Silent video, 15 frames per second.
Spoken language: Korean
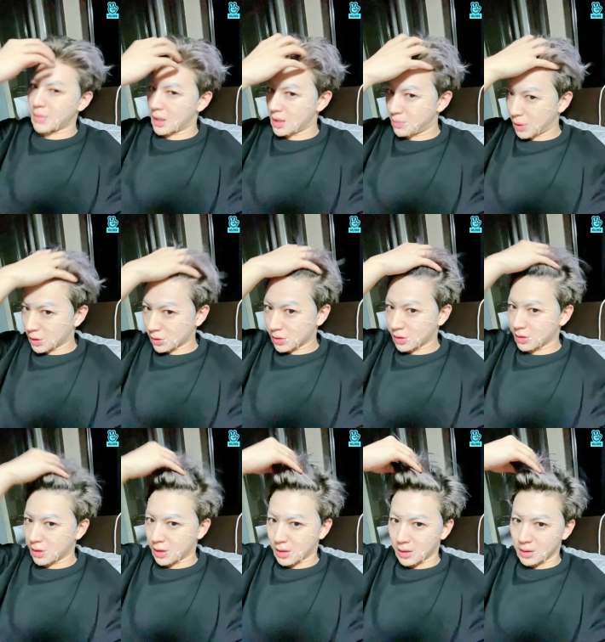많이 빠졌어요
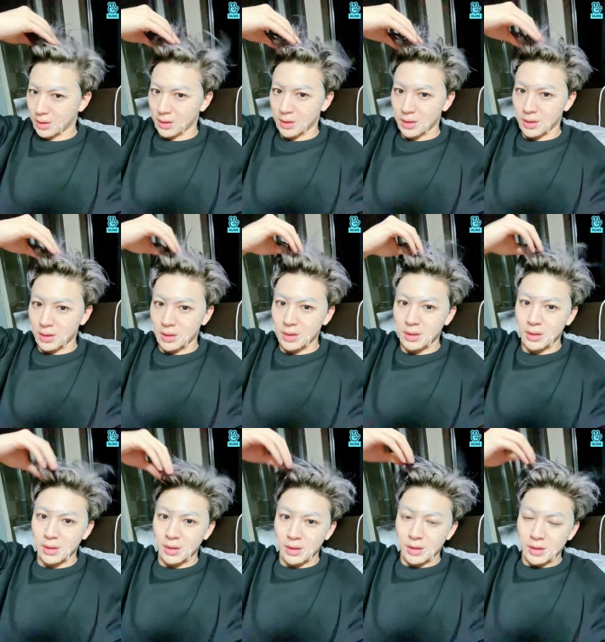색깔이
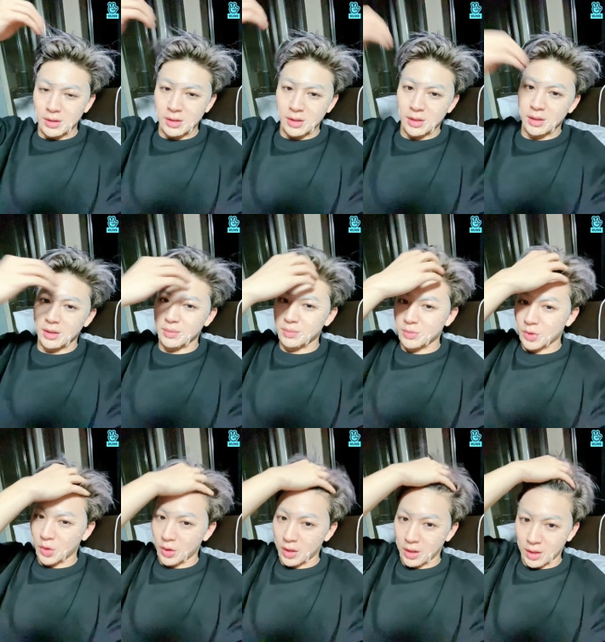지금
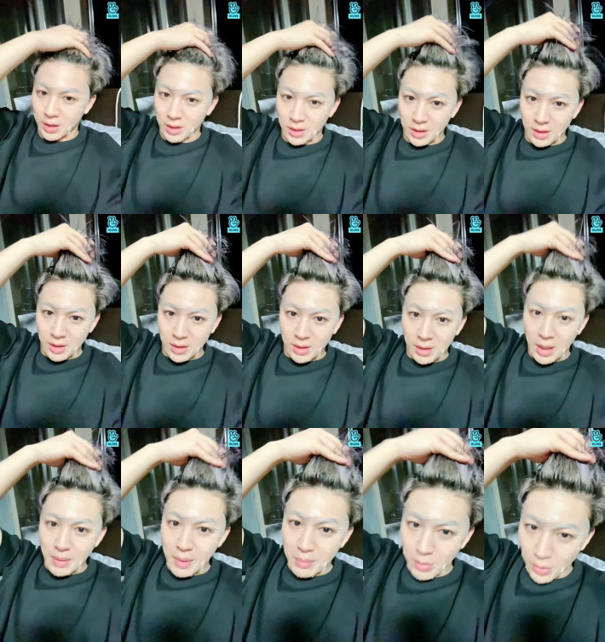저의
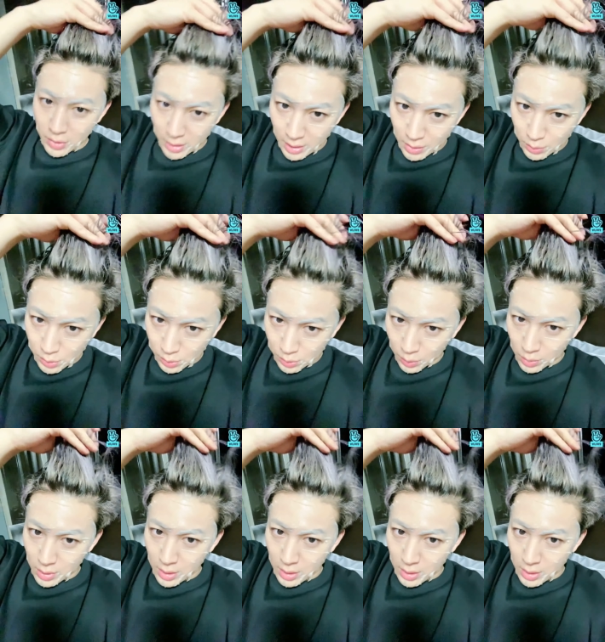까만 머리가 요 정도